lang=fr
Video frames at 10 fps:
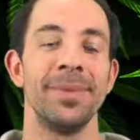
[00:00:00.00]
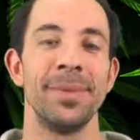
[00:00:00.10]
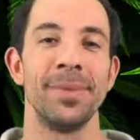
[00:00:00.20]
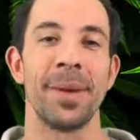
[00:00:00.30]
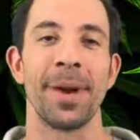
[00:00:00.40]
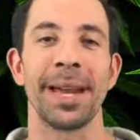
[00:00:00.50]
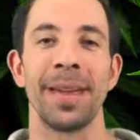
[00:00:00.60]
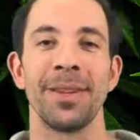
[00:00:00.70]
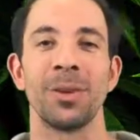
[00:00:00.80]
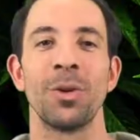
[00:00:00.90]
puis ma mère
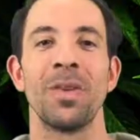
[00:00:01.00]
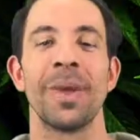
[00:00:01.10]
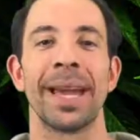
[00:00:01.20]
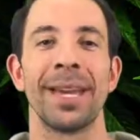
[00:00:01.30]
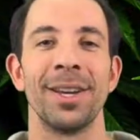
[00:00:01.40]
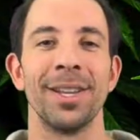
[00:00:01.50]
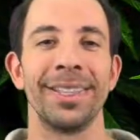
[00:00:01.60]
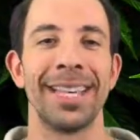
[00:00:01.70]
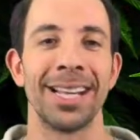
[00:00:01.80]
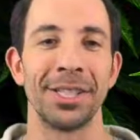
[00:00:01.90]
avait trouvé ma
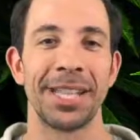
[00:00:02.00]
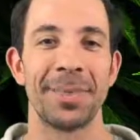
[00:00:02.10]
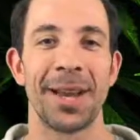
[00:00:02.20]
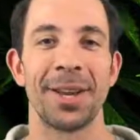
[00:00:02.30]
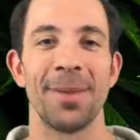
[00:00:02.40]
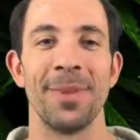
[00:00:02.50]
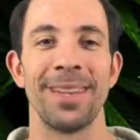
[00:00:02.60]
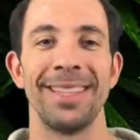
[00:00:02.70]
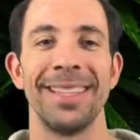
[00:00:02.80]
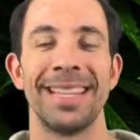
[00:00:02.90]
récolte cachée dans ma commode,